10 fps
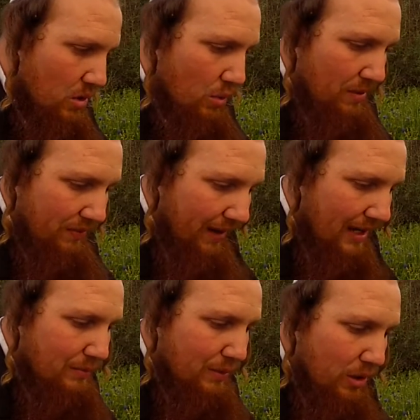Ou
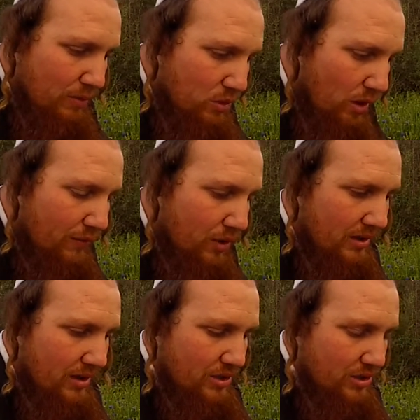Bifrat Yom Tov
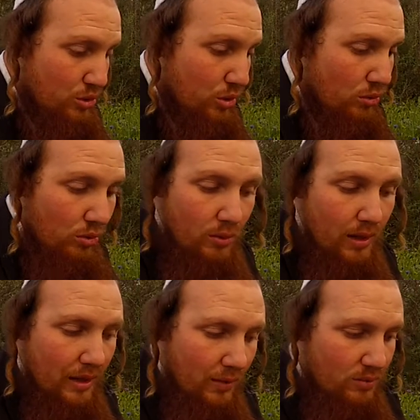Kodesh, surtout
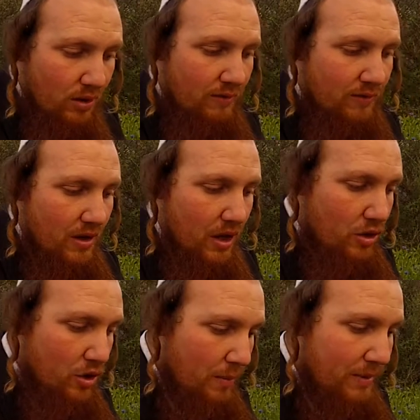à Yom Tov,
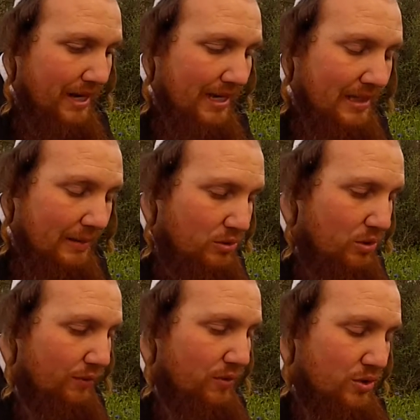Yom Kriyat Yam
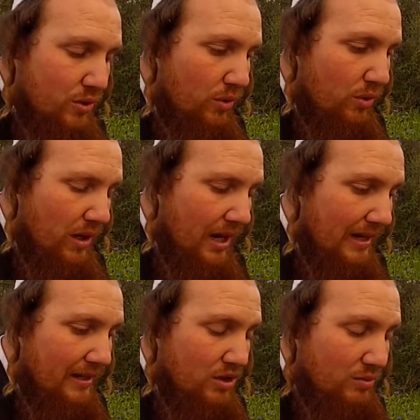Souf, le jour où
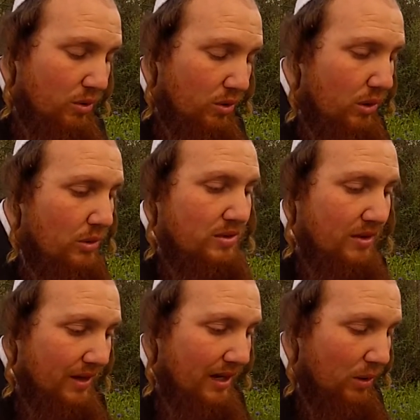Akadosh Baruch nous a
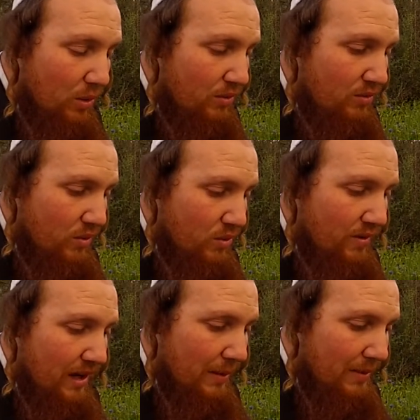
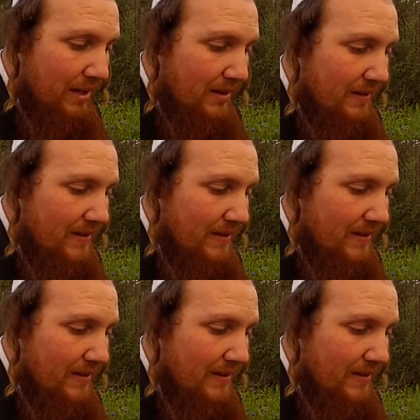ouvert la mer,